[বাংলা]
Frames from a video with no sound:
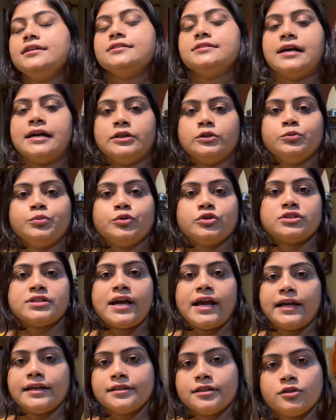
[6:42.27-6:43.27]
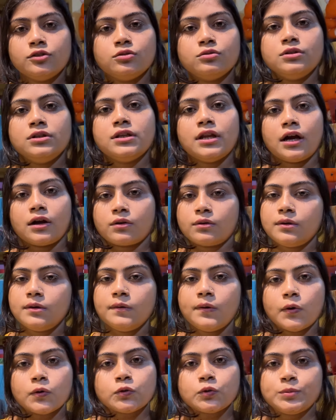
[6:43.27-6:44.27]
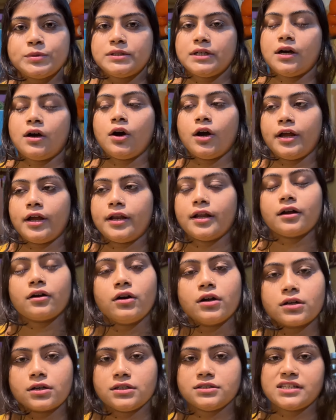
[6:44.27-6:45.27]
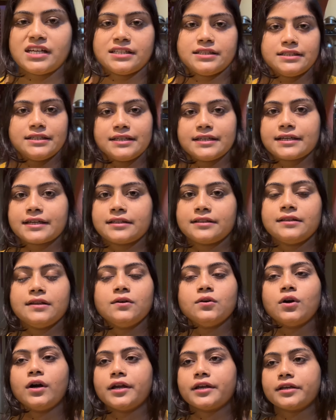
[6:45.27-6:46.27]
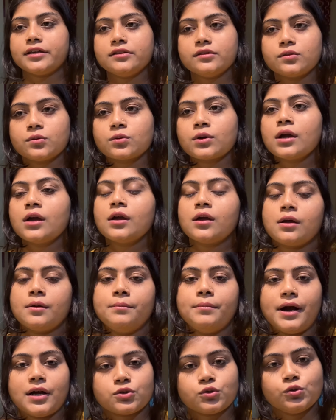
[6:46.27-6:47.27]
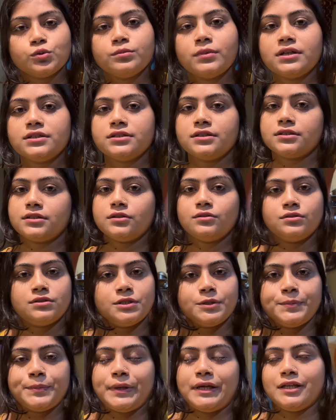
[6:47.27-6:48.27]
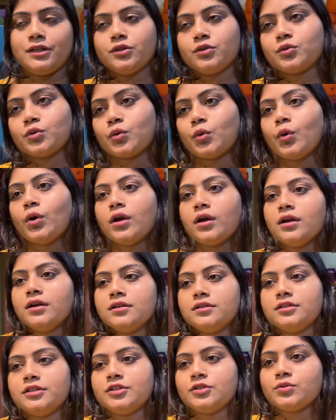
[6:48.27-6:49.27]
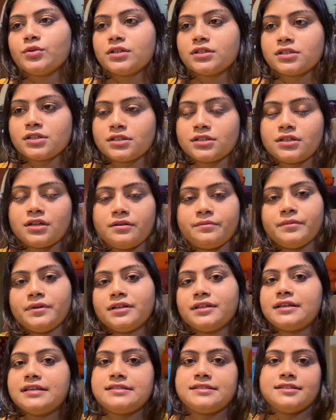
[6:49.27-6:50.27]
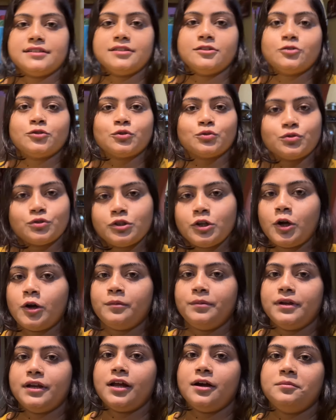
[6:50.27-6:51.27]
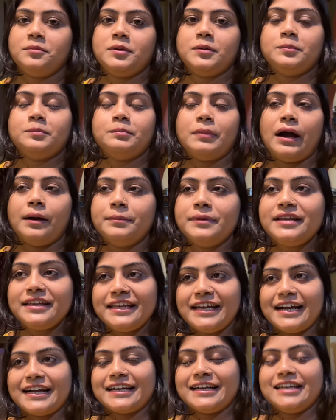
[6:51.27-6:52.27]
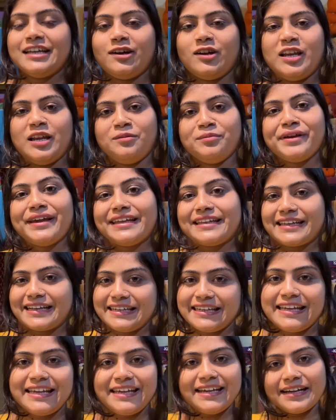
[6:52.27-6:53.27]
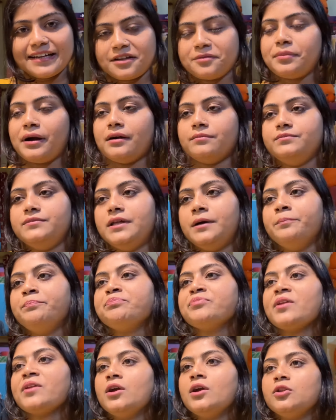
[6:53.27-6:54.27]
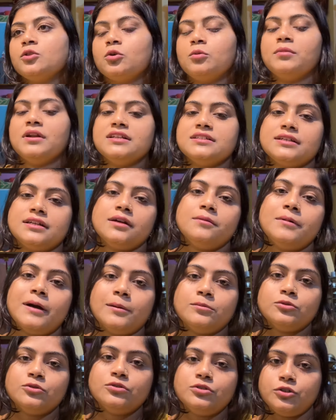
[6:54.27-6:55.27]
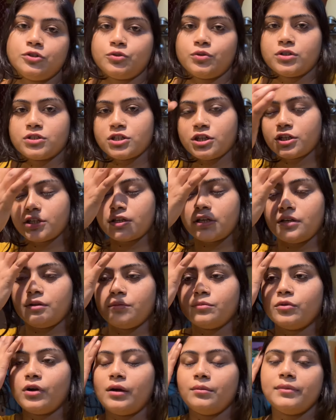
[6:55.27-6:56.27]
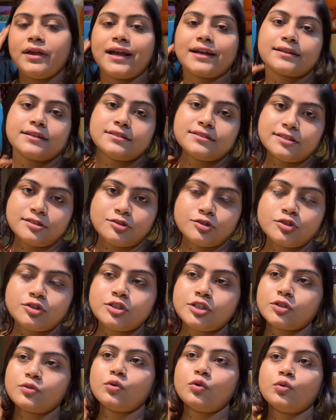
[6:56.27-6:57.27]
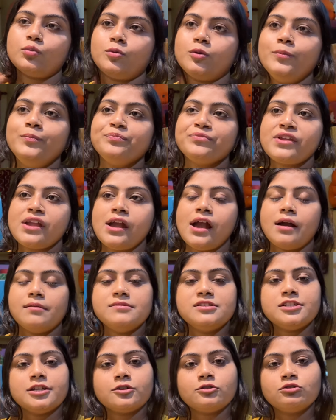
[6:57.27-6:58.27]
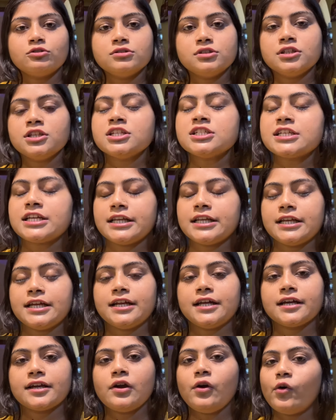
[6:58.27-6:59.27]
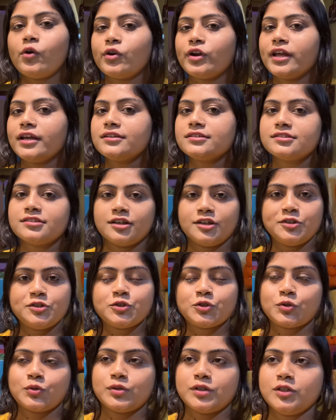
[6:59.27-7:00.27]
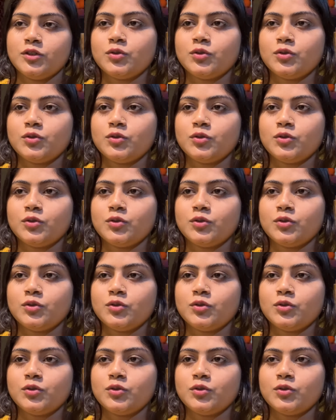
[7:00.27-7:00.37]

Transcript: ঝাড়ু পোচা একদিন দুদিন না করলেও অসুবিধা হয় না ঘরটা ঝাড় দিয়ে রেখে দিলেও হয় কিন্তু বাসন মাজাটা হচ্ছে মেন তো ডিশওয়াশারটা আমার কিচেনে সত্যি হবে না আমি ভাবিনি আগে না হলে আমি এটা নিয়েই আগে ভাবতাম তোমরা যারা ভাবছো ডিশওয়াশার কিনবো আমি একটা সাজেস্টই করবো আমি যে কোনো জিনিস কেনার আগে অনেক সার্চ করি